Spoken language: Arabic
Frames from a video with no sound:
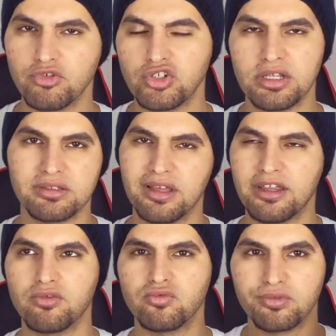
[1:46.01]
جهه
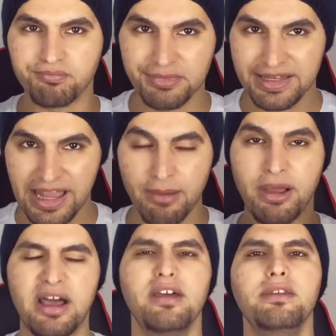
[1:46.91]
خلينا نقول
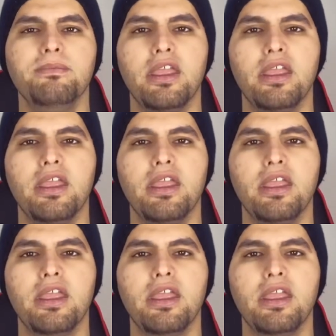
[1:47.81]
الامان